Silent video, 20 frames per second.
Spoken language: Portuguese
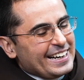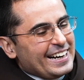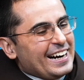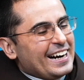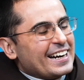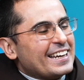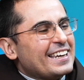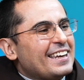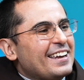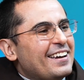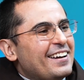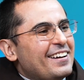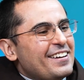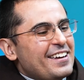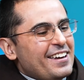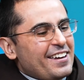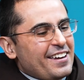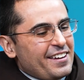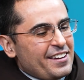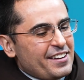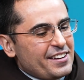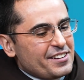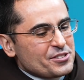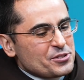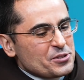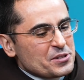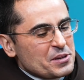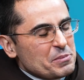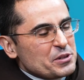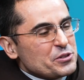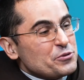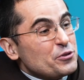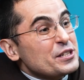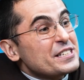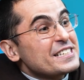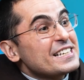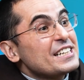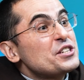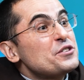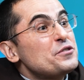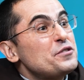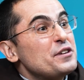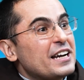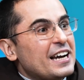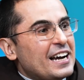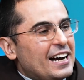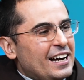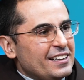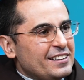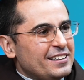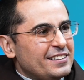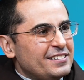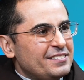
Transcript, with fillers: aqui é, justamente foi santificada.